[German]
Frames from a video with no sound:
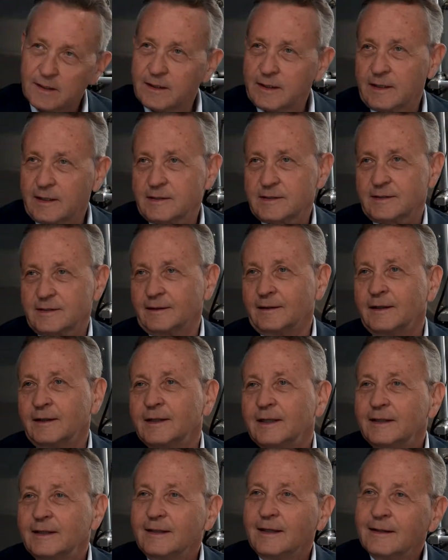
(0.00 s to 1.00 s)
alle heißen.
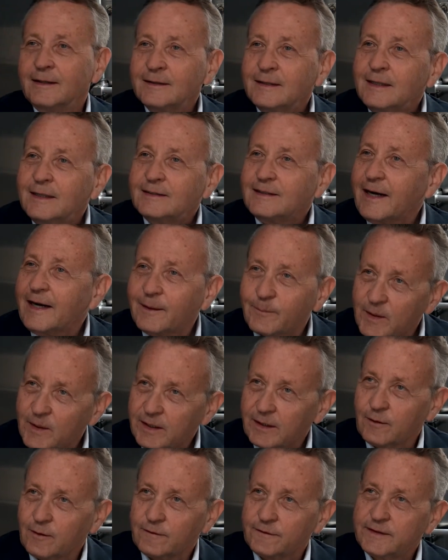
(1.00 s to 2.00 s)
Ja, regt
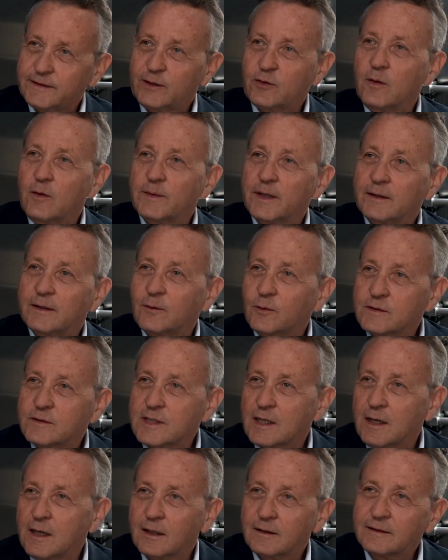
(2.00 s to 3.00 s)
mich auf. Die kommen und
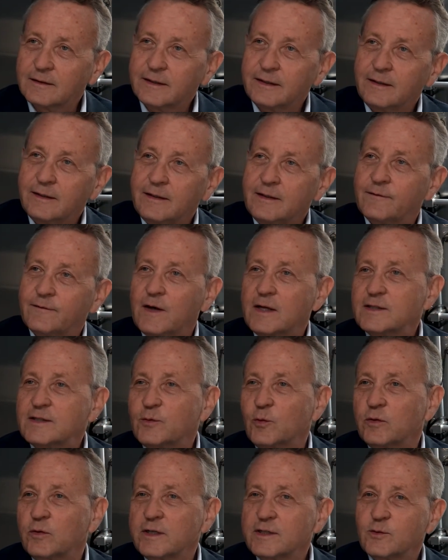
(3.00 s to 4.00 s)
sagen, die
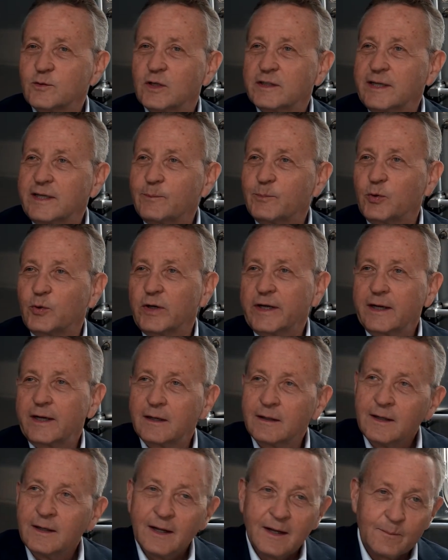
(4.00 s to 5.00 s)
Inflation ist nur
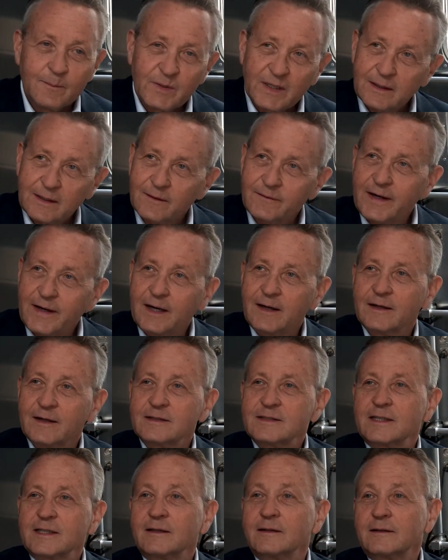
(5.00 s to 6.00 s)
temporär. Mittlerweile
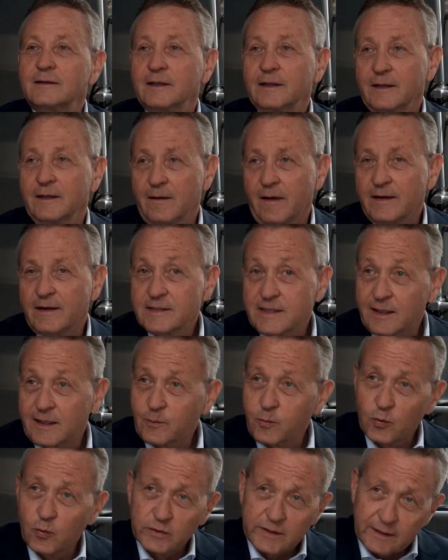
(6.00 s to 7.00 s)
sind die, ist die
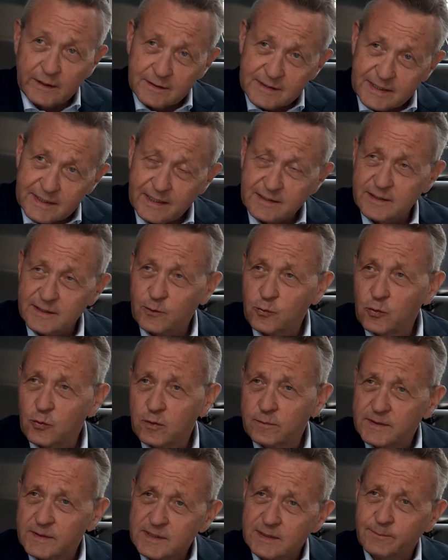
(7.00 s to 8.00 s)
Quote sehr, sehr
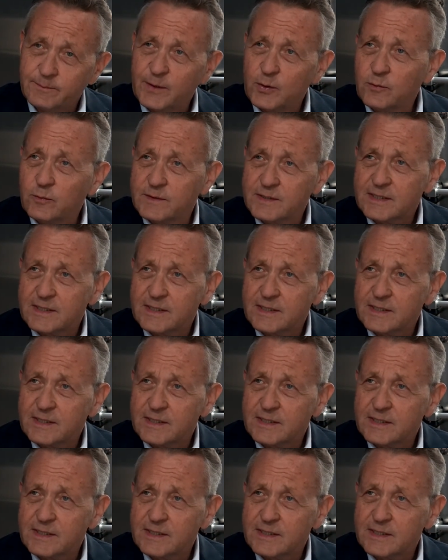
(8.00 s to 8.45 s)
hoch. Wir sind bei über